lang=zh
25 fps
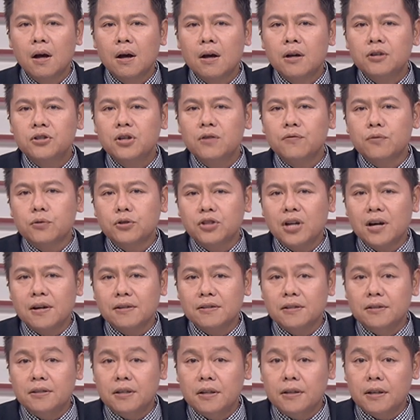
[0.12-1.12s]
政府上个
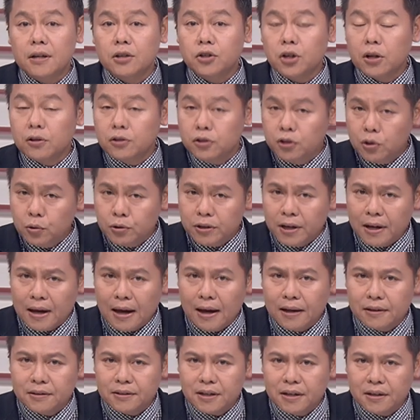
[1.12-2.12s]
星期提成修宪
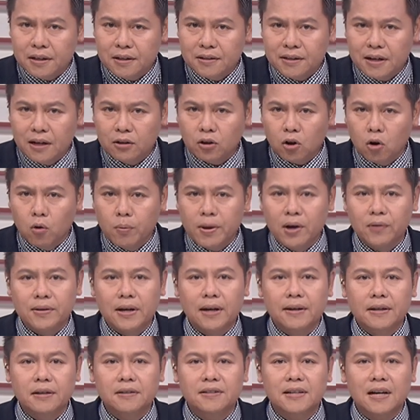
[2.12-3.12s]
案，建议将投票年
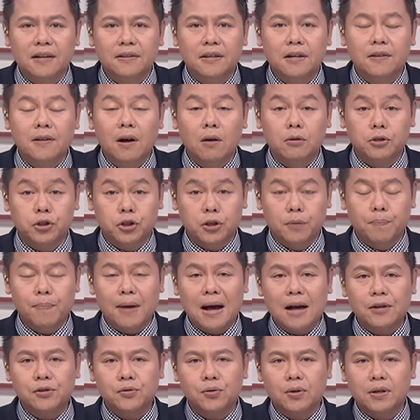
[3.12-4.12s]
龄降低到十八
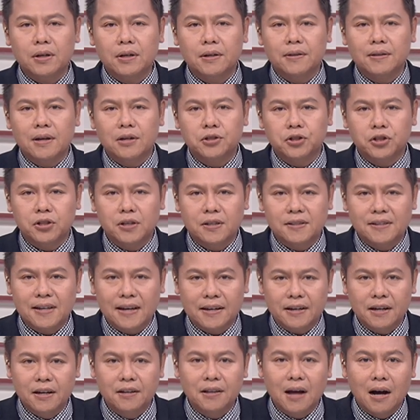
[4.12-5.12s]
岁，但是在
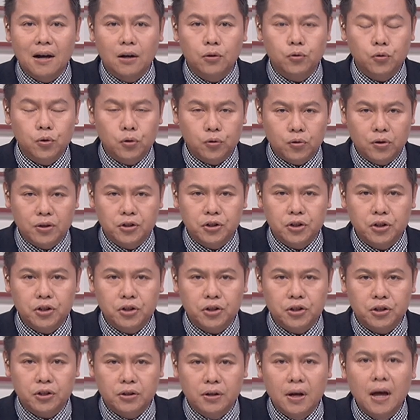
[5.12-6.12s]
野党拒绝支
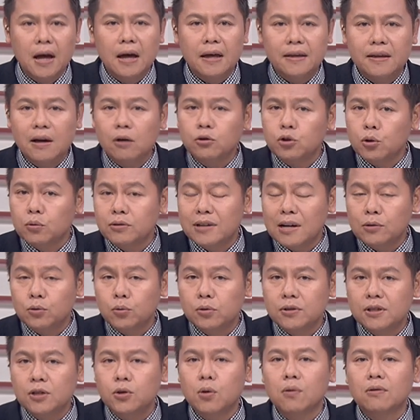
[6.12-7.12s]
持，要求加入
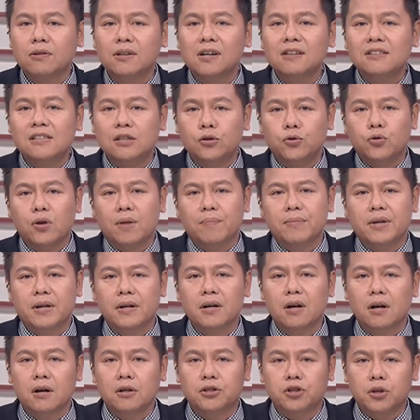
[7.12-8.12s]
自动登记选民
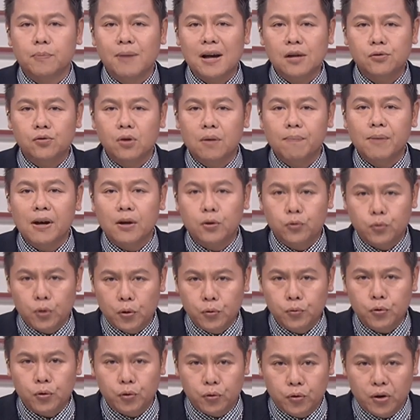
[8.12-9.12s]
和十八岁被选
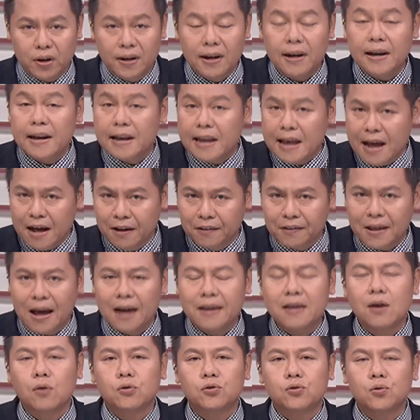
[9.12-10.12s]
举权两大
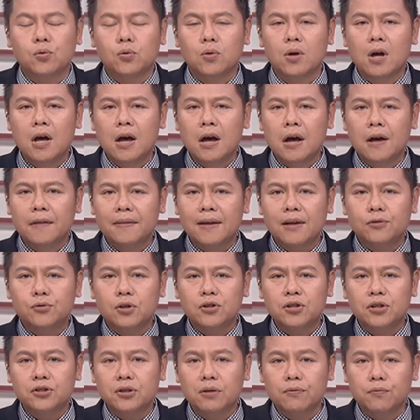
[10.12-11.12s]
要素。那随
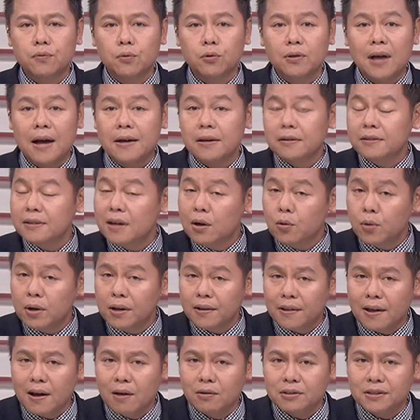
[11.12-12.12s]
着政府答应相关的
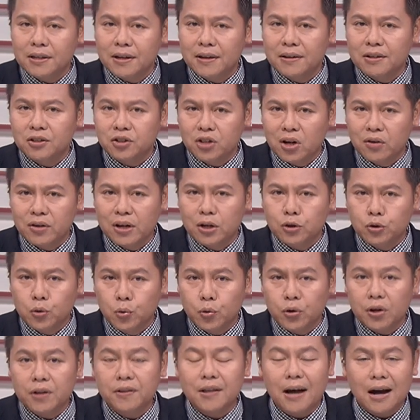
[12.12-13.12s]
条件，朝野终
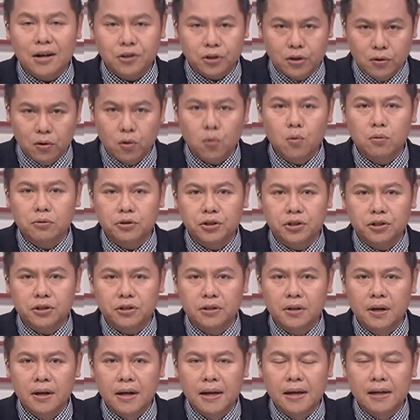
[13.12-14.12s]
于达成了共识。
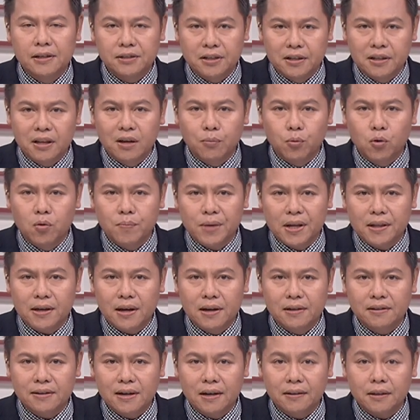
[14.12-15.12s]
青体部明
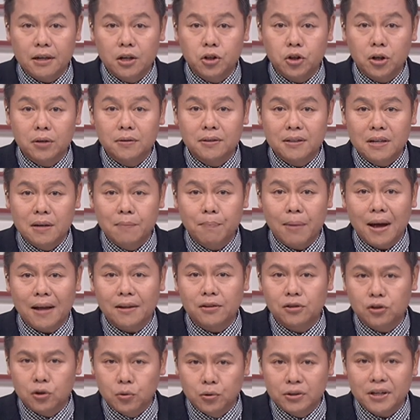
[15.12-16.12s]
天将提成新版
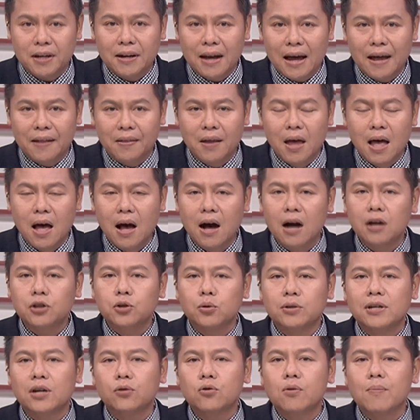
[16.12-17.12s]
修宪案，而首
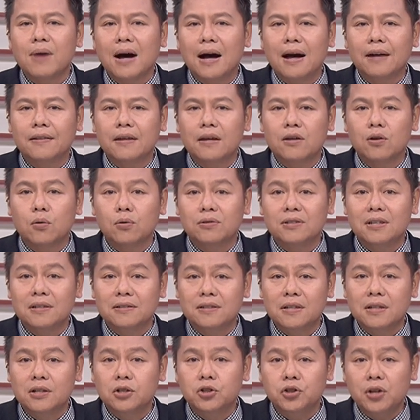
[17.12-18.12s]
相敦马哈迪有信
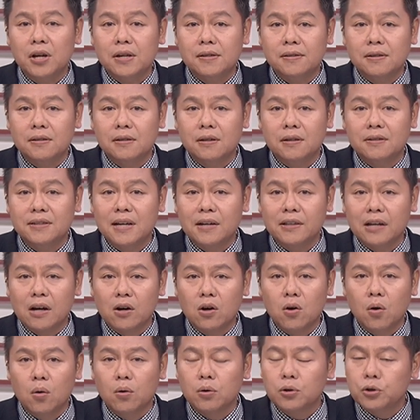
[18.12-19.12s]
心这一次将能
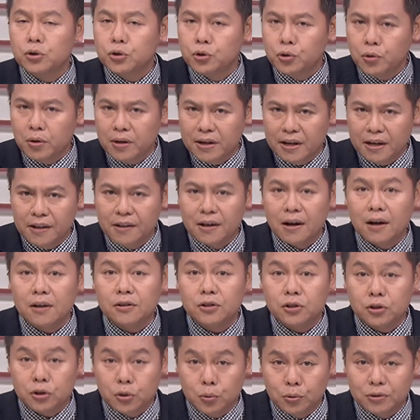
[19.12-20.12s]
够顺利的
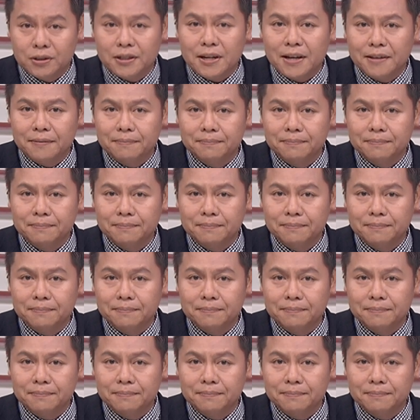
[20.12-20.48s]
修宪。